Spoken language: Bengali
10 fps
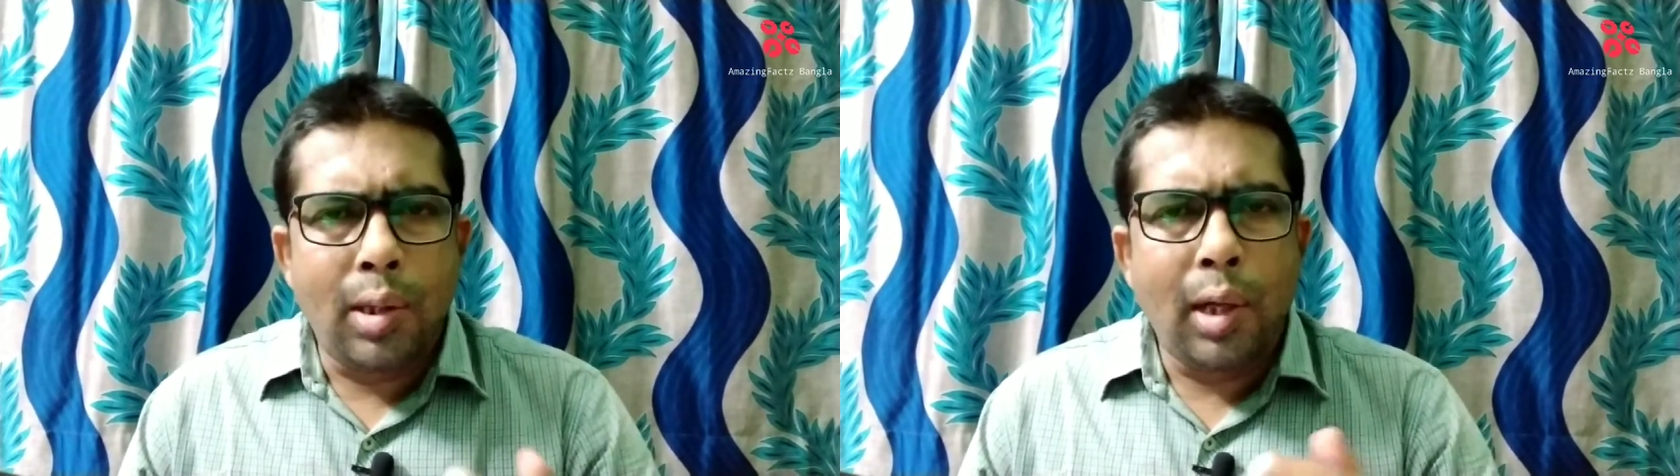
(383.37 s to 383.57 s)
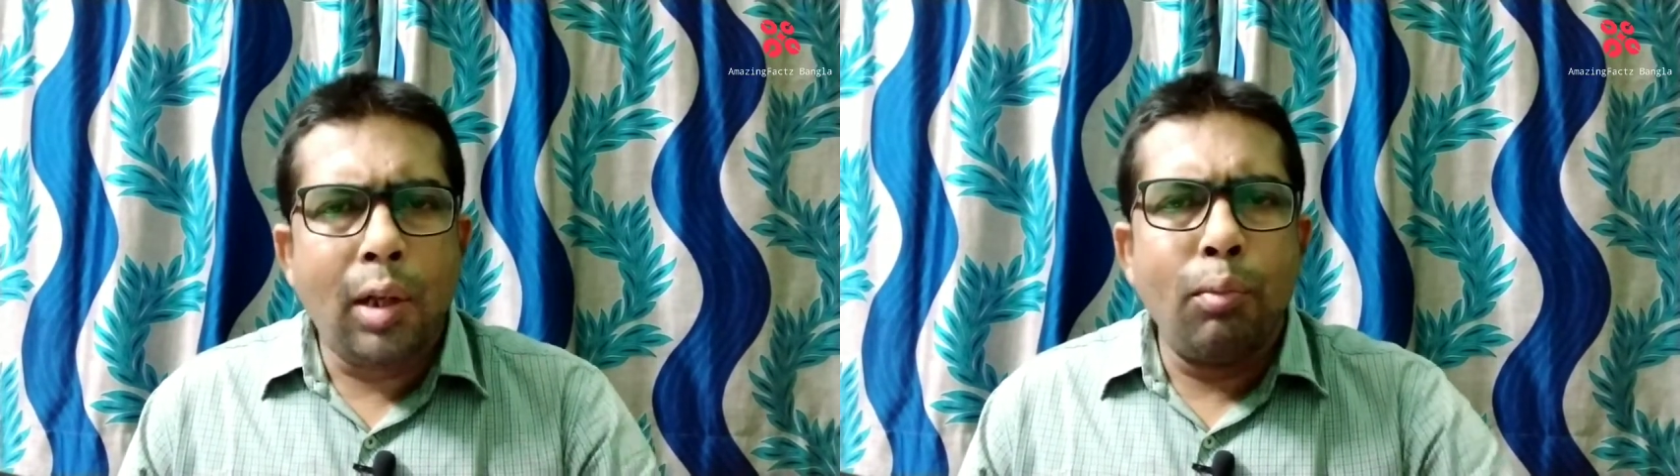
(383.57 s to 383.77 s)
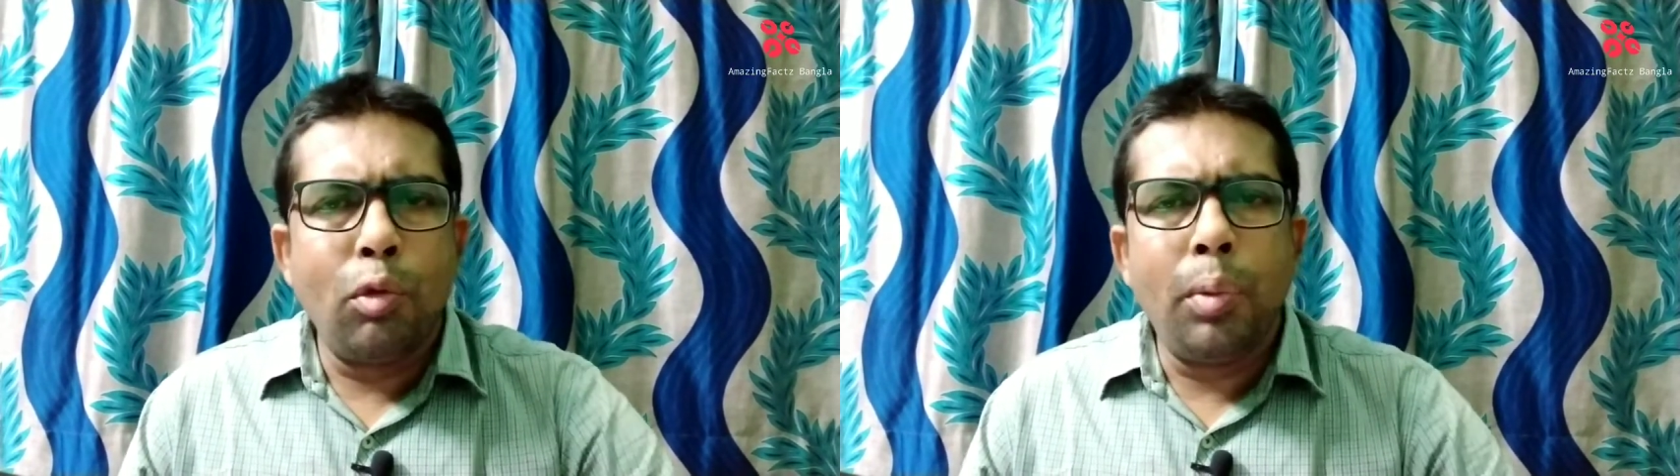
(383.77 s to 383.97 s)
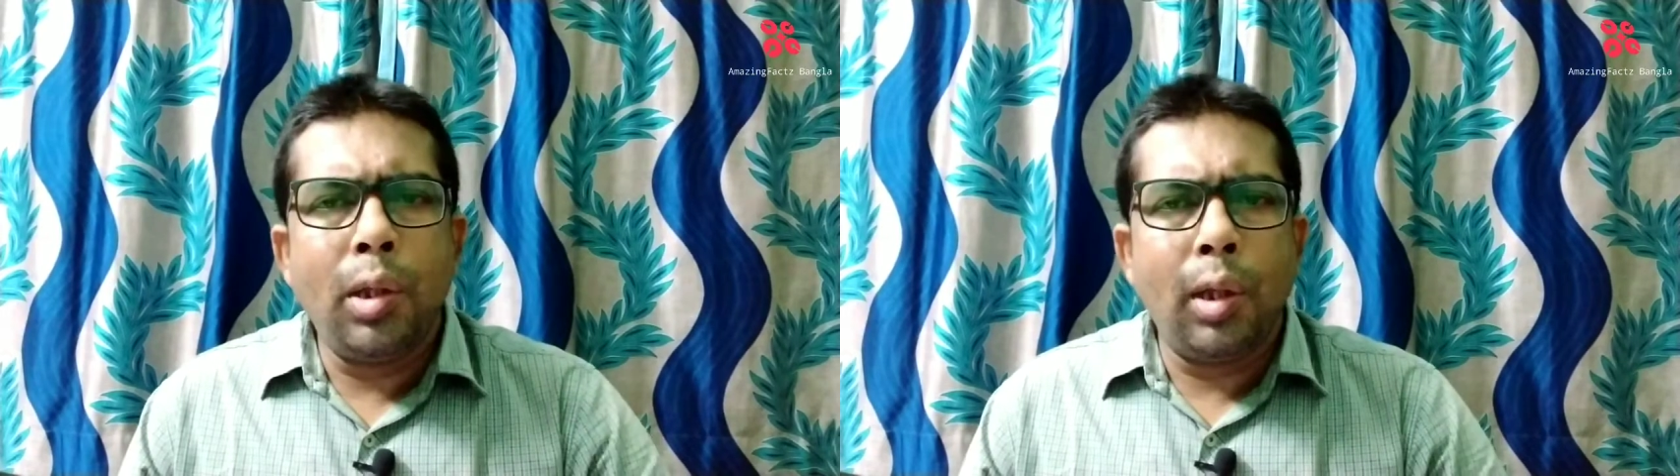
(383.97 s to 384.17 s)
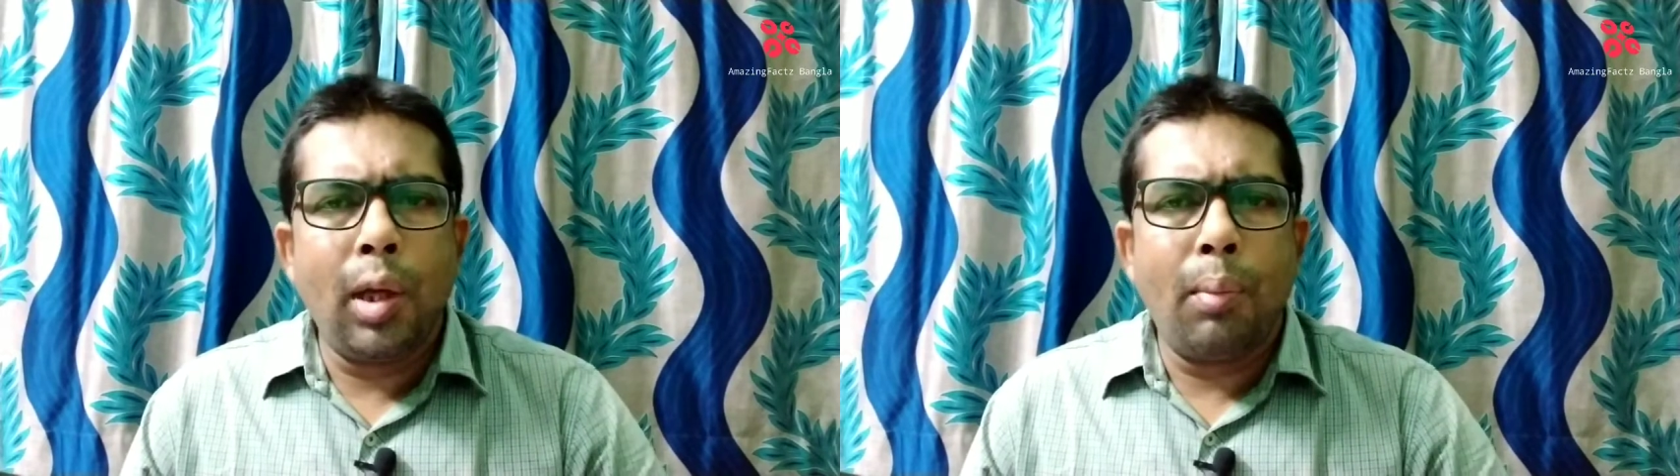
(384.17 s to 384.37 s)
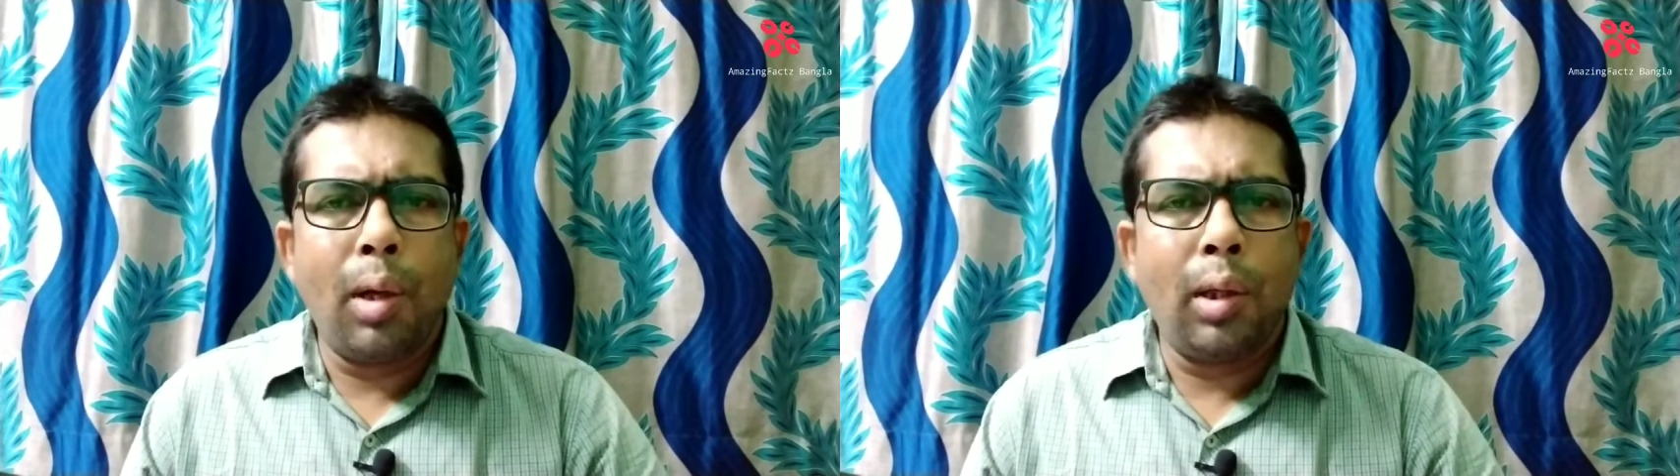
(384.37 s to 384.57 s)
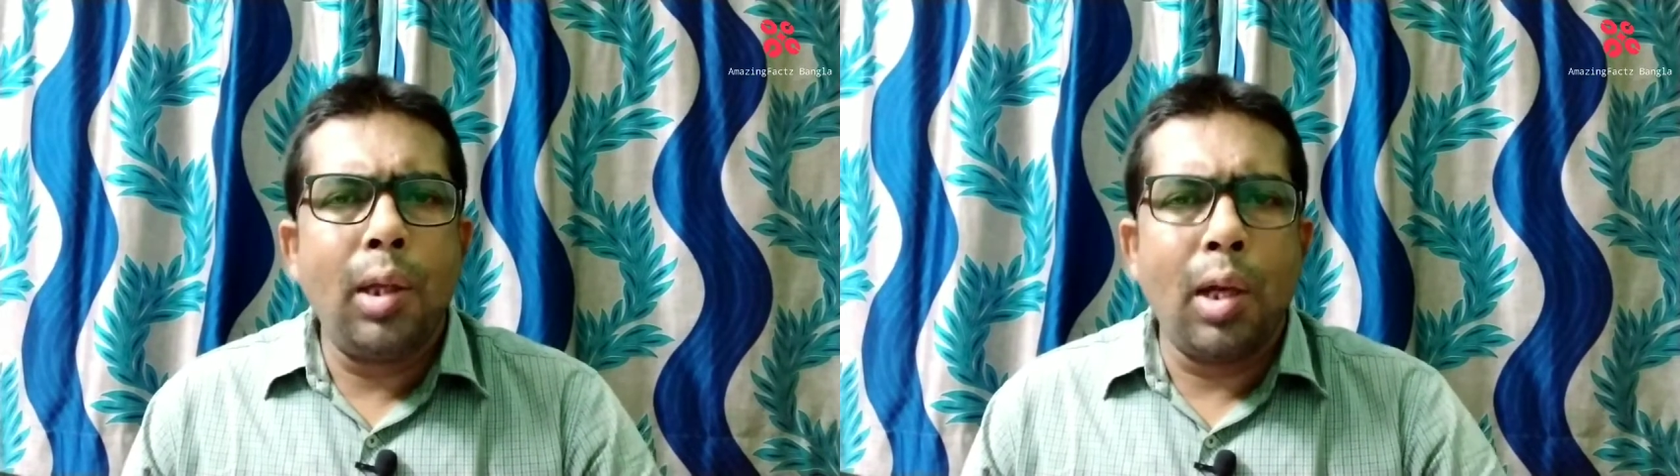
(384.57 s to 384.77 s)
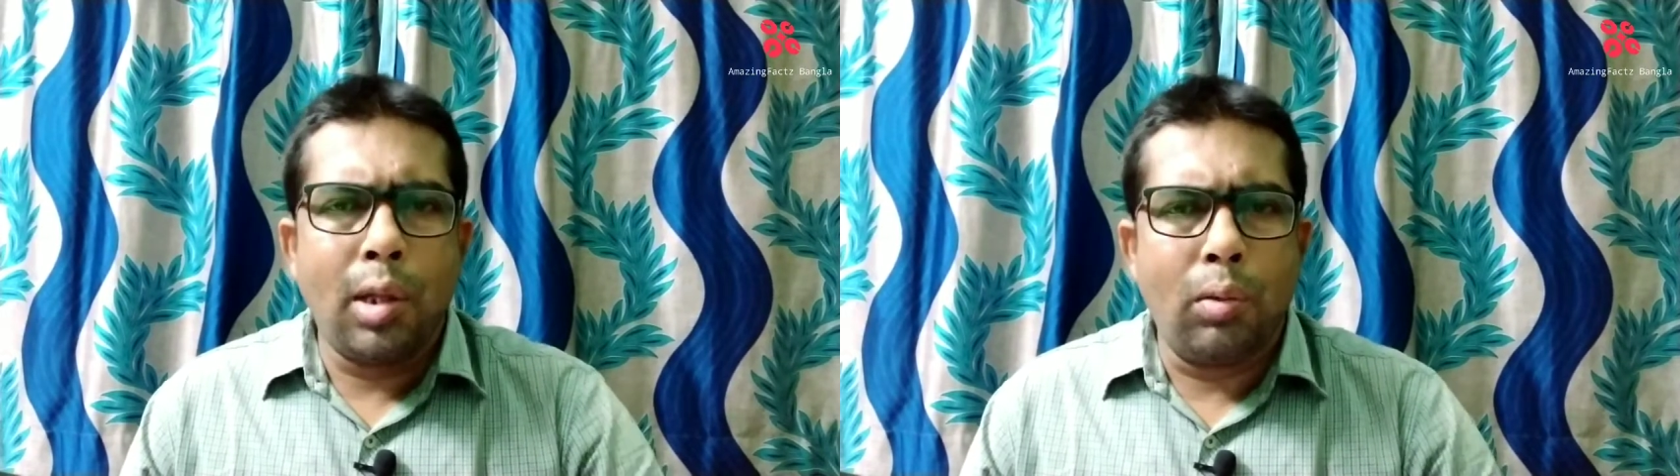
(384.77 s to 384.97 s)
একটা মুভি থেকে আমরা কি
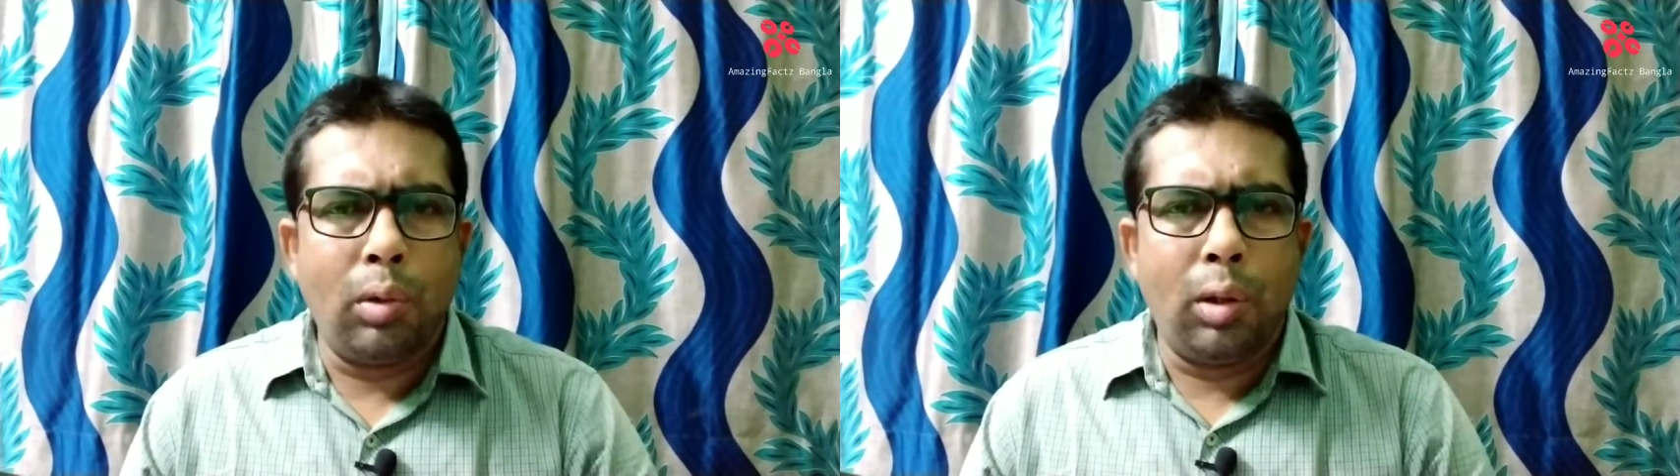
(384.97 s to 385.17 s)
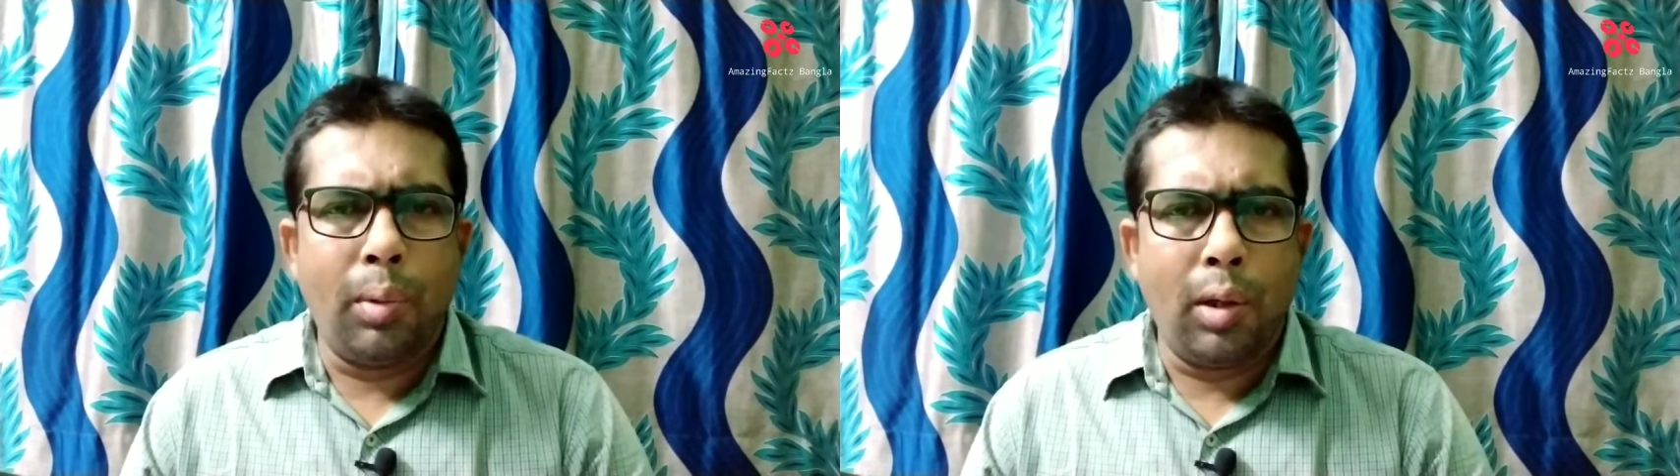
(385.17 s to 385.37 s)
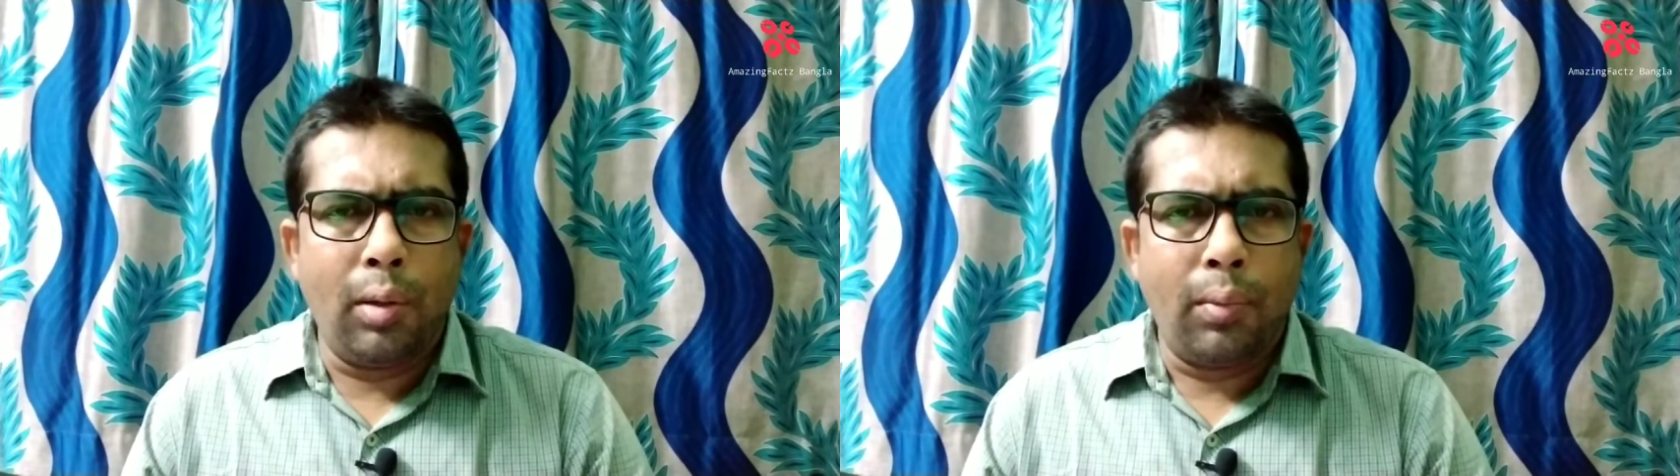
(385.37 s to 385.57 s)
আশা করতে পারি